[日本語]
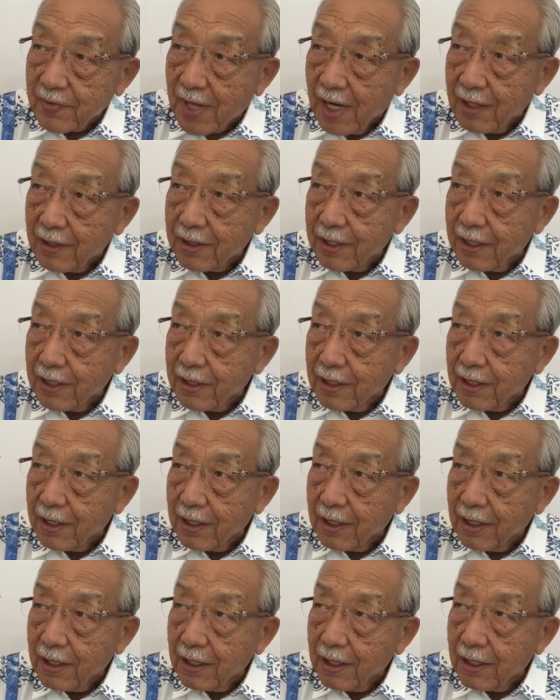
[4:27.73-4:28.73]

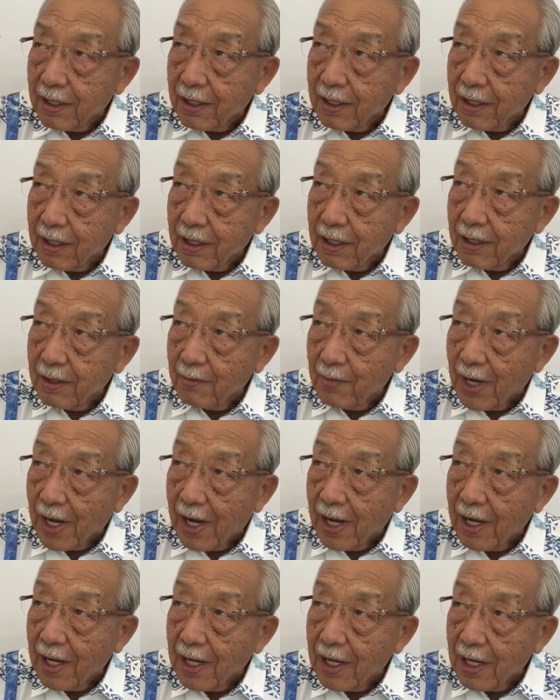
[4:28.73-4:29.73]
えー、
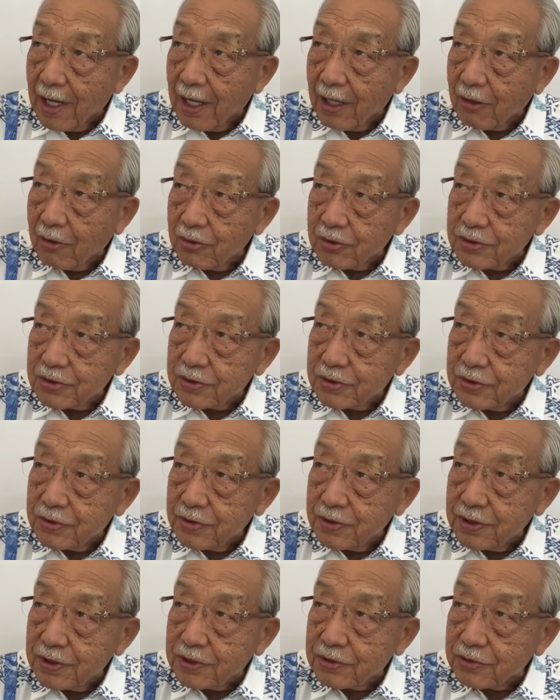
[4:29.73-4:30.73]
まあ、今
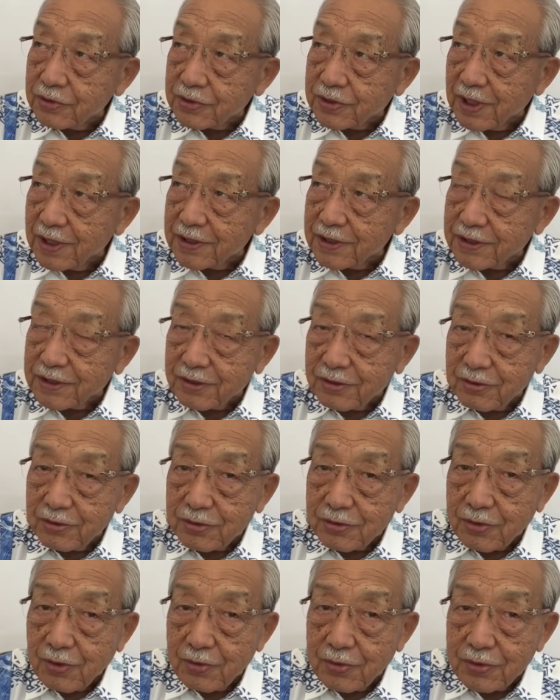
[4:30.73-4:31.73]
23日という
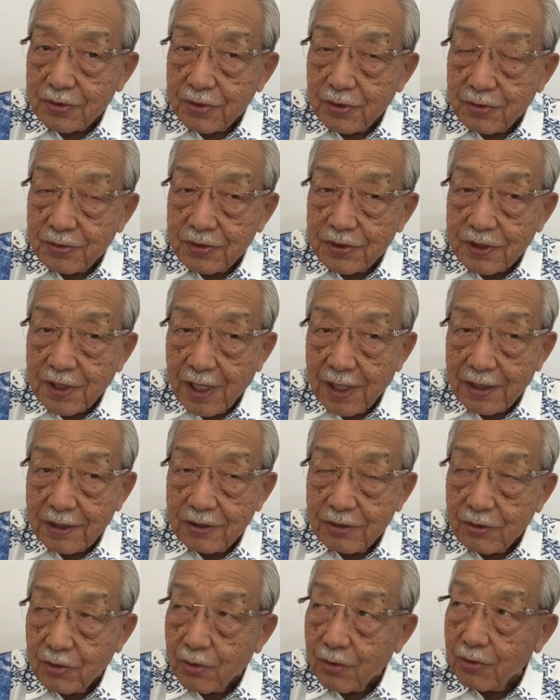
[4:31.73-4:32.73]
と日本時間
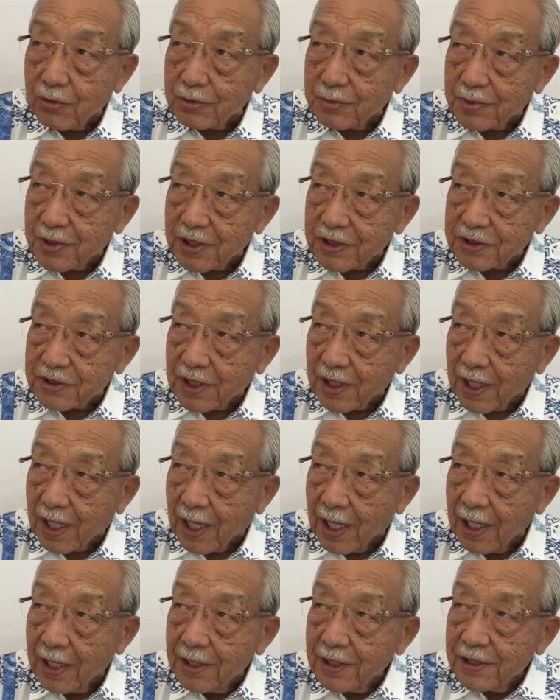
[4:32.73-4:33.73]
土曜日ですか
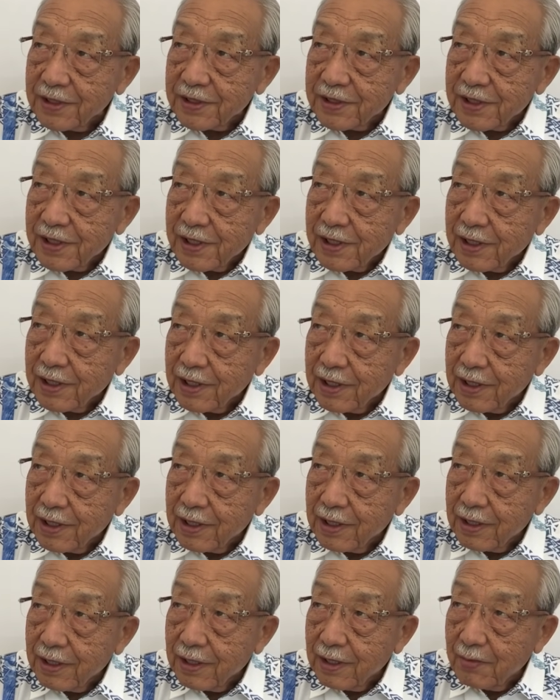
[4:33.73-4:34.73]
ら、
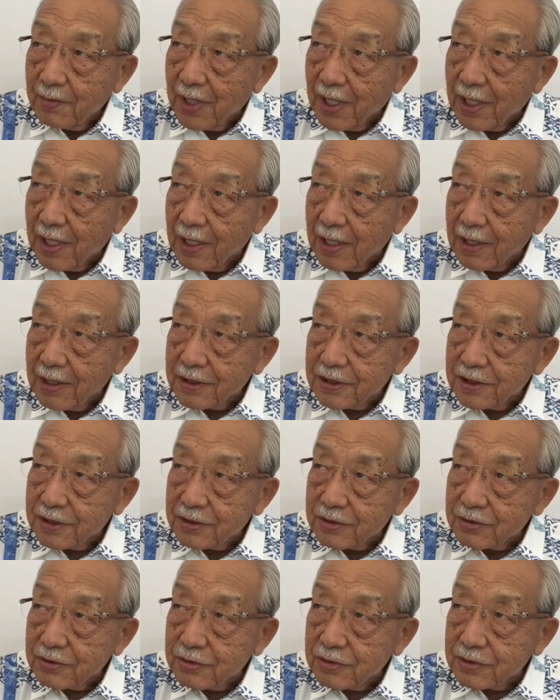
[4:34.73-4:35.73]
えー、まあ、
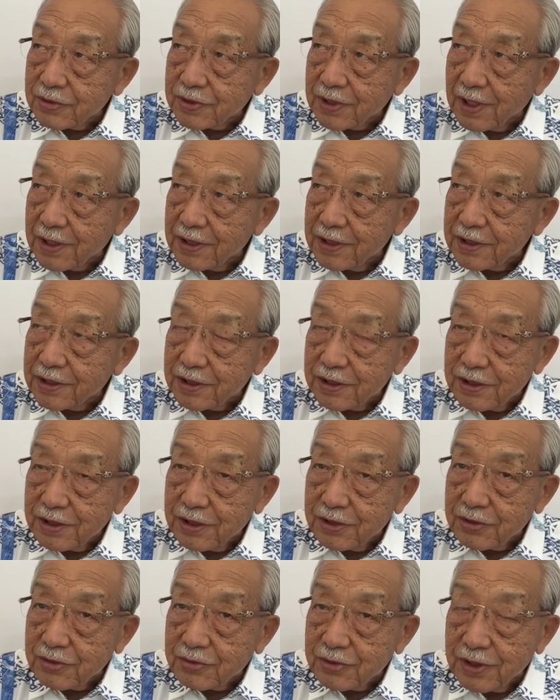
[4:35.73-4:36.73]
23日、
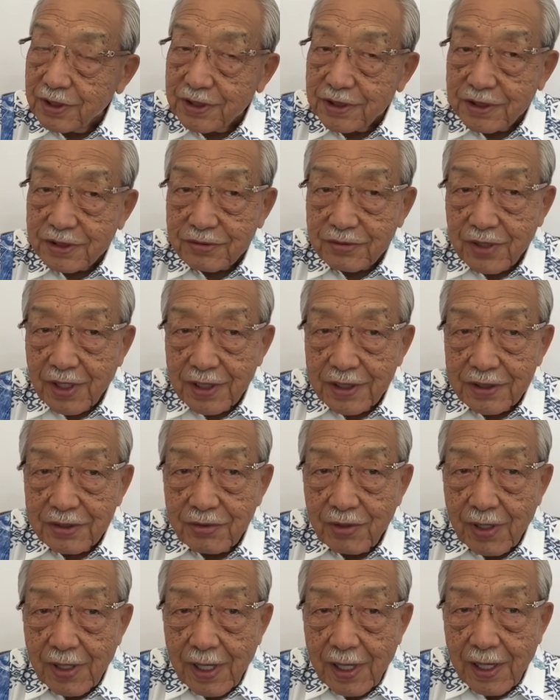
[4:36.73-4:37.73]
22日ぐらいに
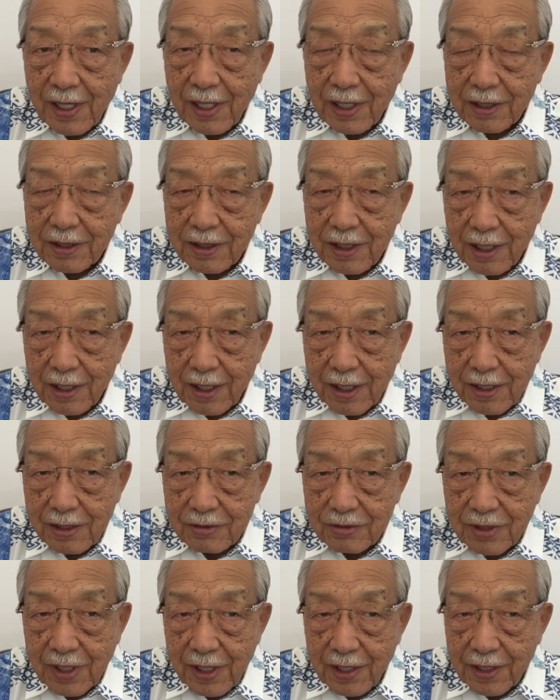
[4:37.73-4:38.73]
は払え
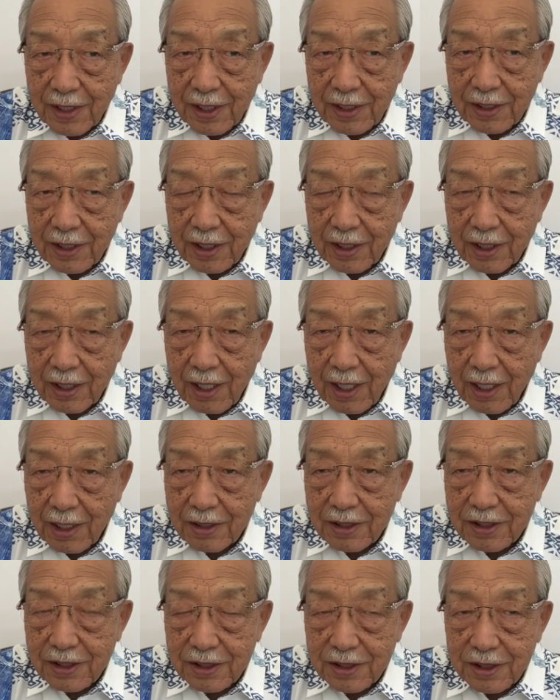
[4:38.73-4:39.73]
るか払えないかはっ
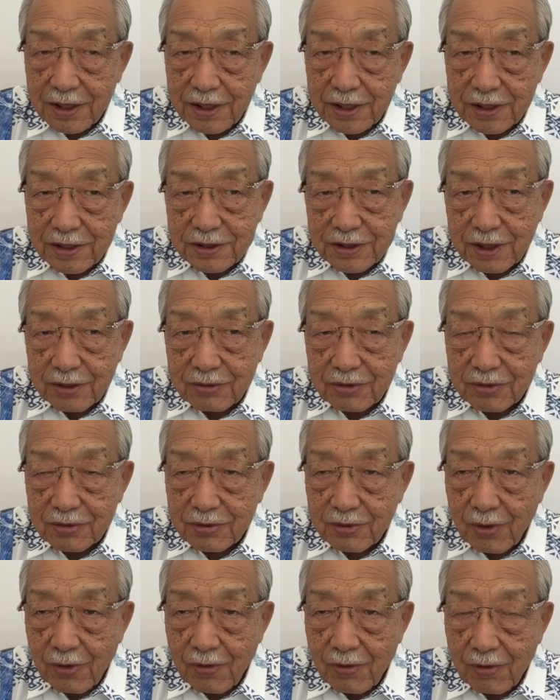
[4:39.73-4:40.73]
きりしてくる
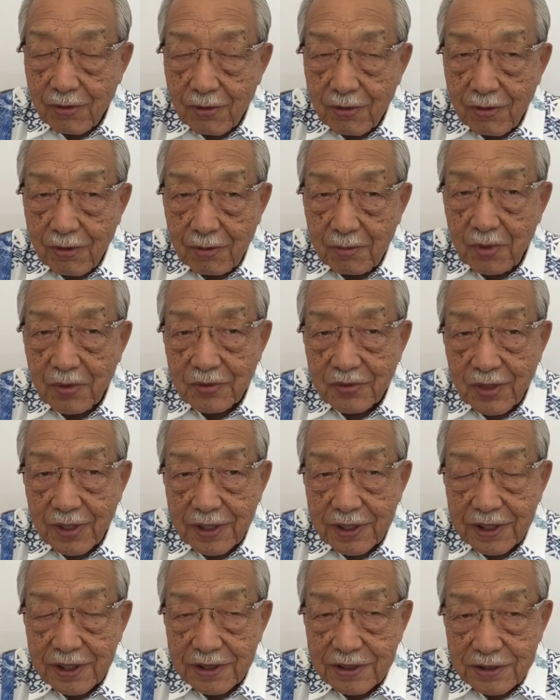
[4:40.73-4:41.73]
と思うわ
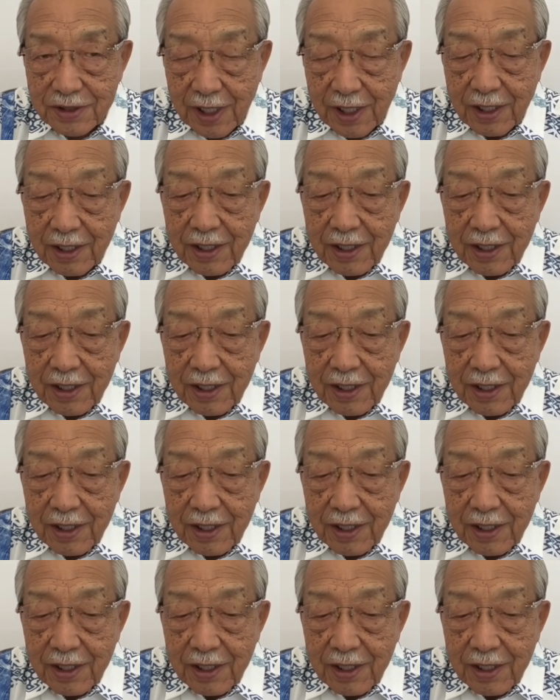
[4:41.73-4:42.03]
けですね。